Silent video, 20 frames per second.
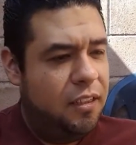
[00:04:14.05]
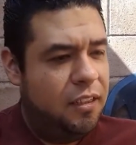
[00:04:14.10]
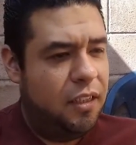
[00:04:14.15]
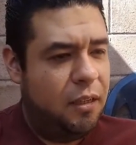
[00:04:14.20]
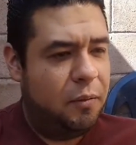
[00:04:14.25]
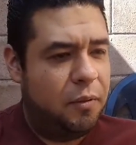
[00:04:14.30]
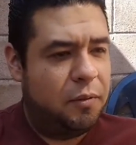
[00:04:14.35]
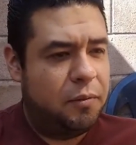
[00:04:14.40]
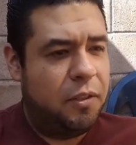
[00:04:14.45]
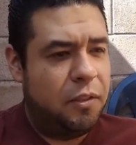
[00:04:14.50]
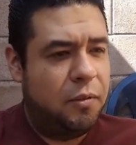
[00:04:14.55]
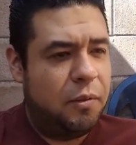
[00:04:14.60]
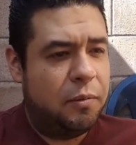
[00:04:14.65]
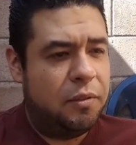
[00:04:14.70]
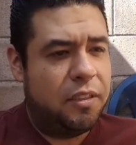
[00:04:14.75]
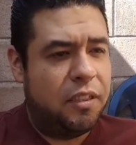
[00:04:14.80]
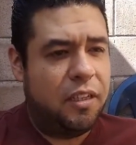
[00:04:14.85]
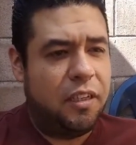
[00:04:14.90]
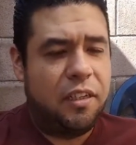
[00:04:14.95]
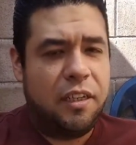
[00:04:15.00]
Y pues bueno,
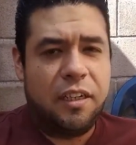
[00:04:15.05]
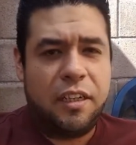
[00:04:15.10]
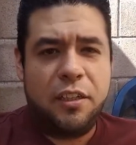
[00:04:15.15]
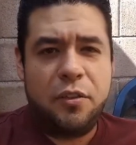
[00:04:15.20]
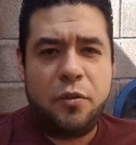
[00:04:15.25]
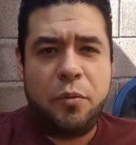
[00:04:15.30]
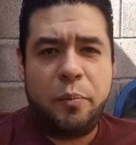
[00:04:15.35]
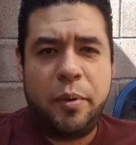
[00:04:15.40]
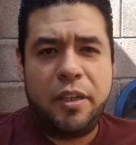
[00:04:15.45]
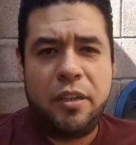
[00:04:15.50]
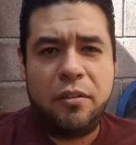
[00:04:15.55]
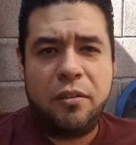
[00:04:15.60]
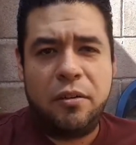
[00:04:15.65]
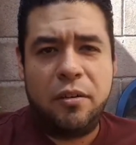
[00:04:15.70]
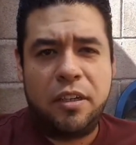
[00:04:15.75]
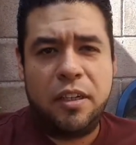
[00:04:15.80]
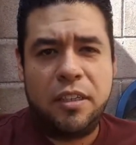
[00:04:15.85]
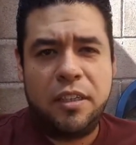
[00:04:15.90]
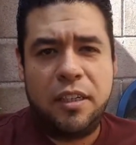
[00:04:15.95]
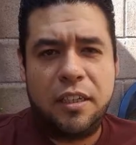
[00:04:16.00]
vamos a seguir aquí chupando
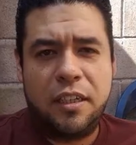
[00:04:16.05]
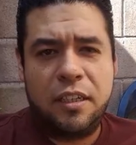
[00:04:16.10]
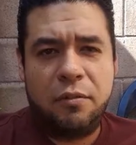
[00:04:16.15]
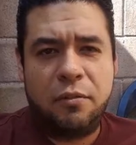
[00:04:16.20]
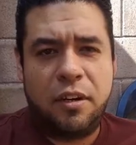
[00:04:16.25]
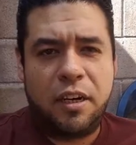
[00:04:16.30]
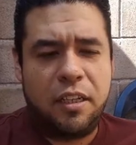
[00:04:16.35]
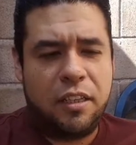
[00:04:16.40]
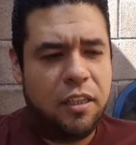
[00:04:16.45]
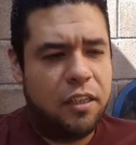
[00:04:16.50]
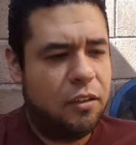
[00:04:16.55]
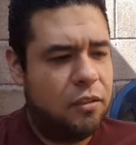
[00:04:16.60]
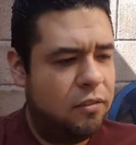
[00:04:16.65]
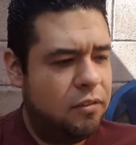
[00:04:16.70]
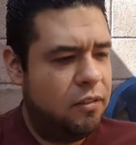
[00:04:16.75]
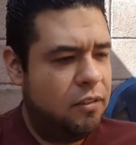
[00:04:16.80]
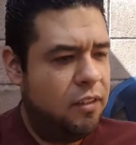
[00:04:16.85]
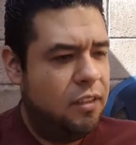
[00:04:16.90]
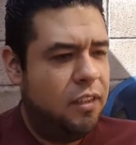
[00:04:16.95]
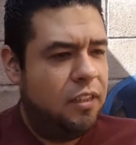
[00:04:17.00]
lo que es aquí un
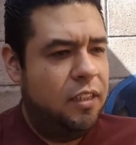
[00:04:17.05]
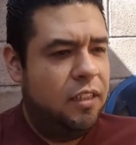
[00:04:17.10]
ratito.